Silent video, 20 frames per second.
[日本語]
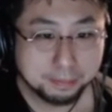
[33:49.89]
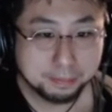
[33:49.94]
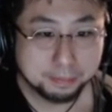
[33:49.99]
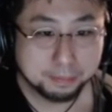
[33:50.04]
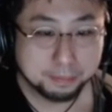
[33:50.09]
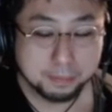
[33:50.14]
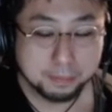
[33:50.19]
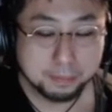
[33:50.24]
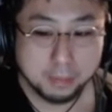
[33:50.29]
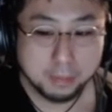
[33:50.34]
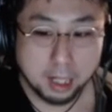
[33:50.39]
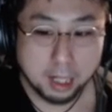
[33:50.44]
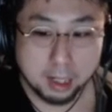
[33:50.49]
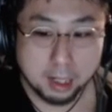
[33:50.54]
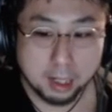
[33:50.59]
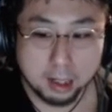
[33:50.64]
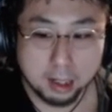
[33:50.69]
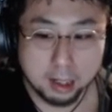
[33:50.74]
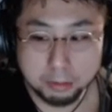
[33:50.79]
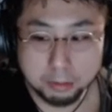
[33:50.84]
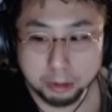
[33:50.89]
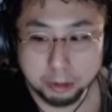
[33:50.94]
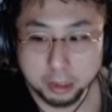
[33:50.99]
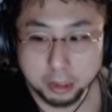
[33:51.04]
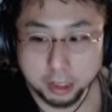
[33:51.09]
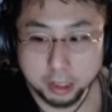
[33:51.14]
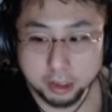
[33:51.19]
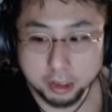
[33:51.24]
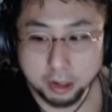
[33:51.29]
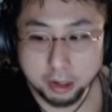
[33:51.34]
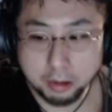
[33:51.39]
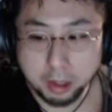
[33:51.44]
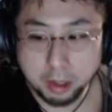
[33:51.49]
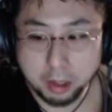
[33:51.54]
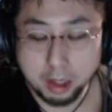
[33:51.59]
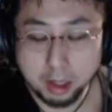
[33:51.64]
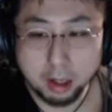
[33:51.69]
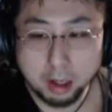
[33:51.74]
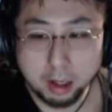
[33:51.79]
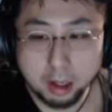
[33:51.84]
なかなか難しいよね、だ
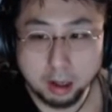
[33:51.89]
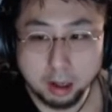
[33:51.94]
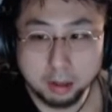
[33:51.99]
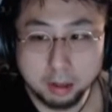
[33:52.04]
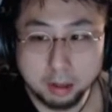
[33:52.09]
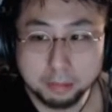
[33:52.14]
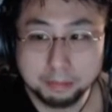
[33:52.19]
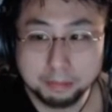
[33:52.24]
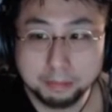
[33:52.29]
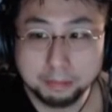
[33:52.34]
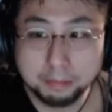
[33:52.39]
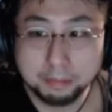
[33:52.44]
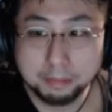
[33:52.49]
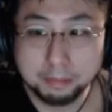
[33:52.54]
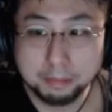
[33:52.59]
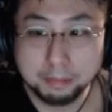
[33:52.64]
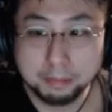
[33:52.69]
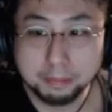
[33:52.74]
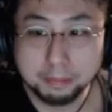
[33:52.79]
から。